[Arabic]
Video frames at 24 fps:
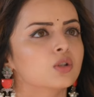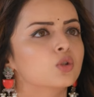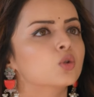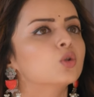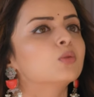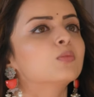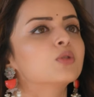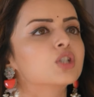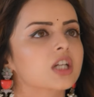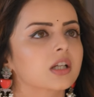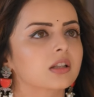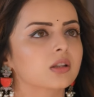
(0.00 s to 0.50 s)

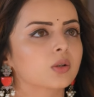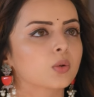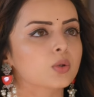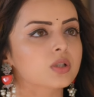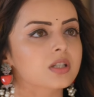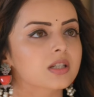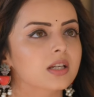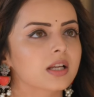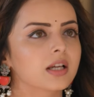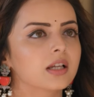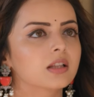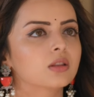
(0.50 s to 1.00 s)

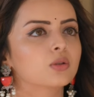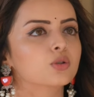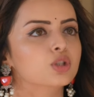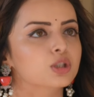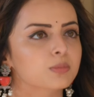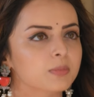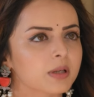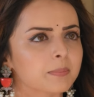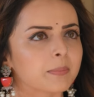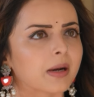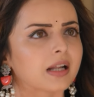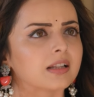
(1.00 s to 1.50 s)
اعتبرتيني عدوتك
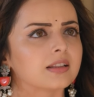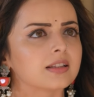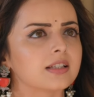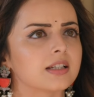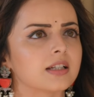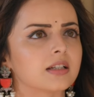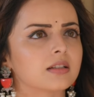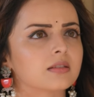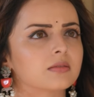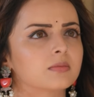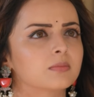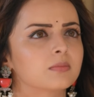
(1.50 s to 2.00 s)

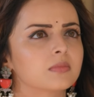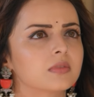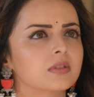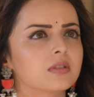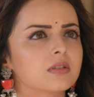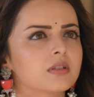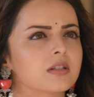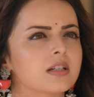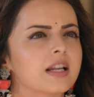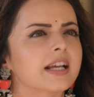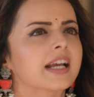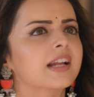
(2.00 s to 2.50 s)
وتخليتي عني
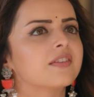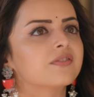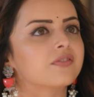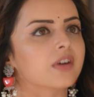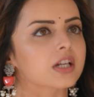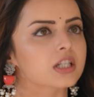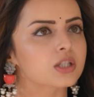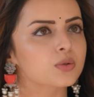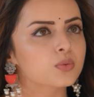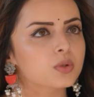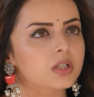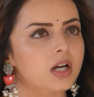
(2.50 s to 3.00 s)
بس
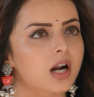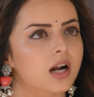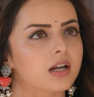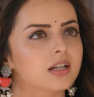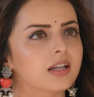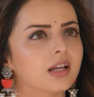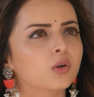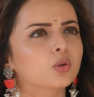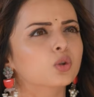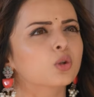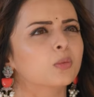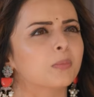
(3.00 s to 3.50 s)
الخالة
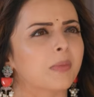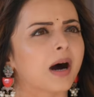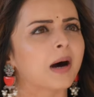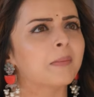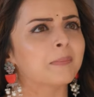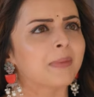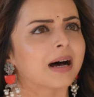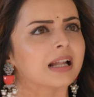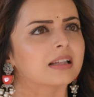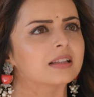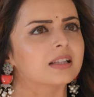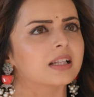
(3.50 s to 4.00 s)
فاسوندرا
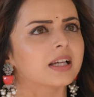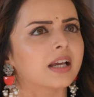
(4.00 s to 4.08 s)
بتضل